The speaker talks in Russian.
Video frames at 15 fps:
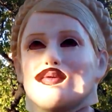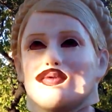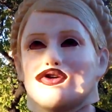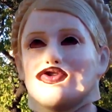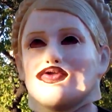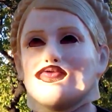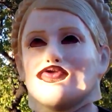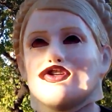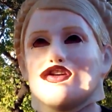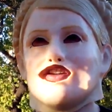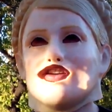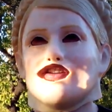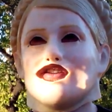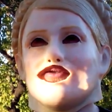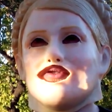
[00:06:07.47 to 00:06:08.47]
прошел уже
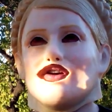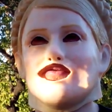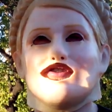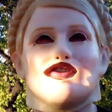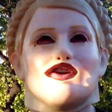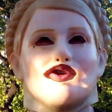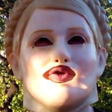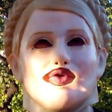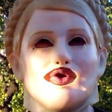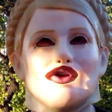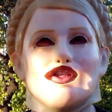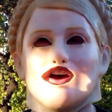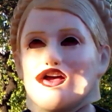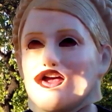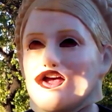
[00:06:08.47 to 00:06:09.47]
где-то, наверное,
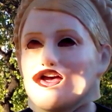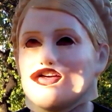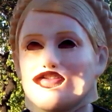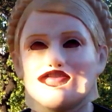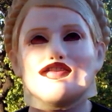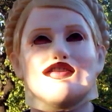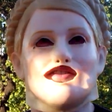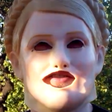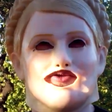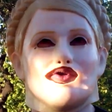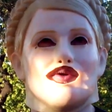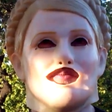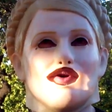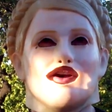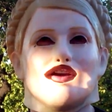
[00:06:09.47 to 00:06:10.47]
год с, с
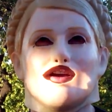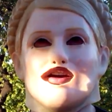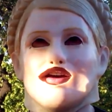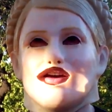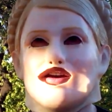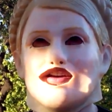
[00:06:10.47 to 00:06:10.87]
той поры.